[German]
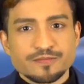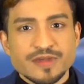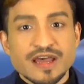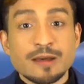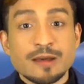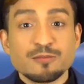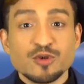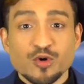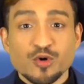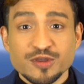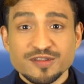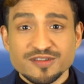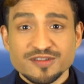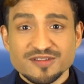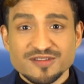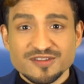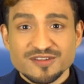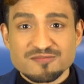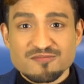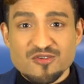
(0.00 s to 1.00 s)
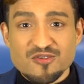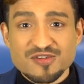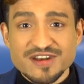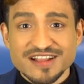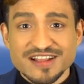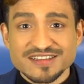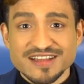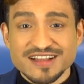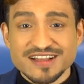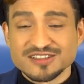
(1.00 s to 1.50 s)
Am 9. des
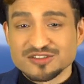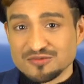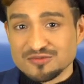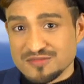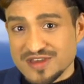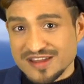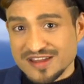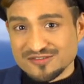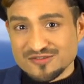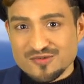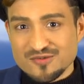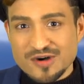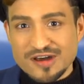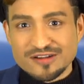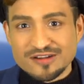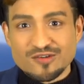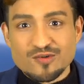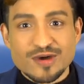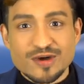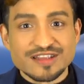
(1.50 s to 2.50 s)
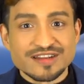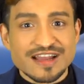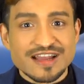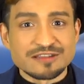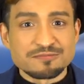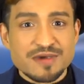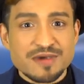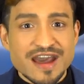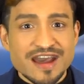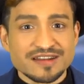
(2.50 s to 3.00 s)
Monats hast du Merkur
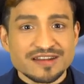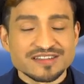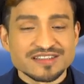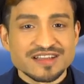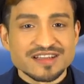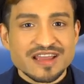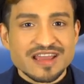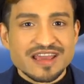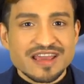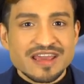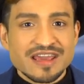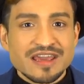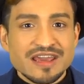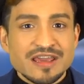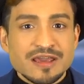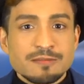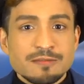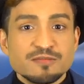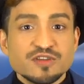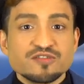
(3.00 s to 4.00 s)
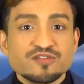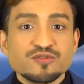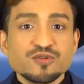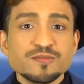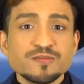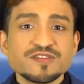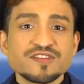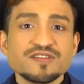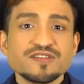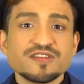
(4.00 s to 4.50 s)
Quadrat Mars bis
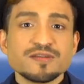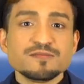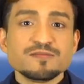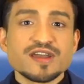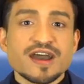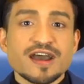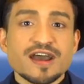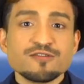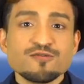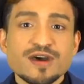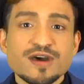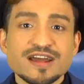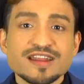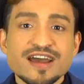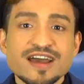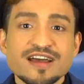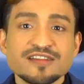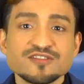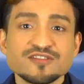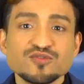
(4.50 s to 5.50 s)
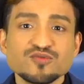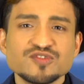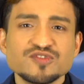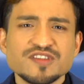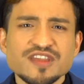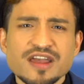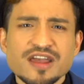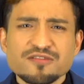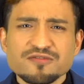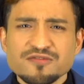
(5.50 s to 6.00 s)
15. Januar hast du
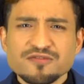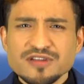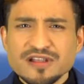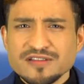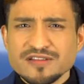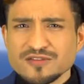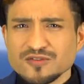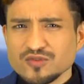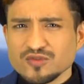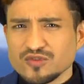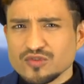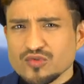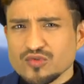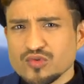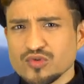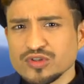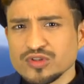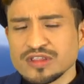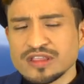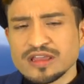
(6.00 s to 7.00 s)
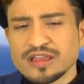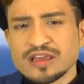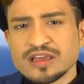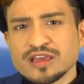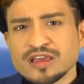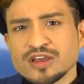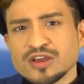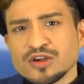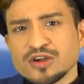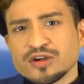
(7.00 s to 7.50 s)
sehr viel zu tun.
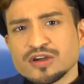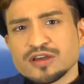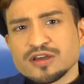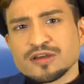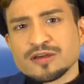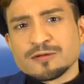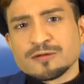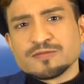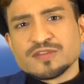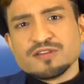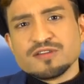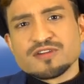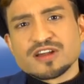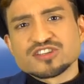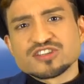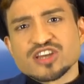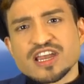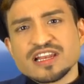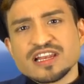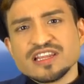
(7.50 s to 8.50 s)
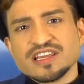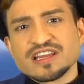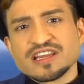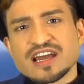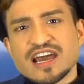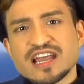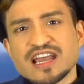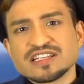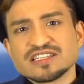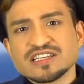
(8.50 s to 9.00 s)
Ähm, die
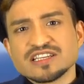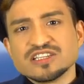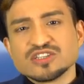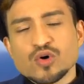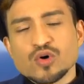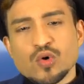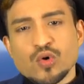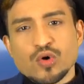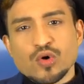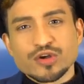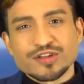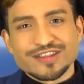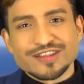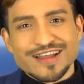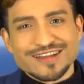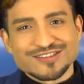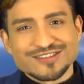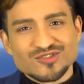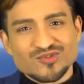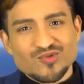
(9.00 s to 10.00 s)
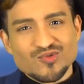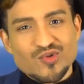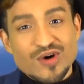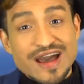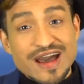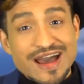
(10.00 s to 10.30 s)
Wahrscheinlichkeit ist hoch, dass du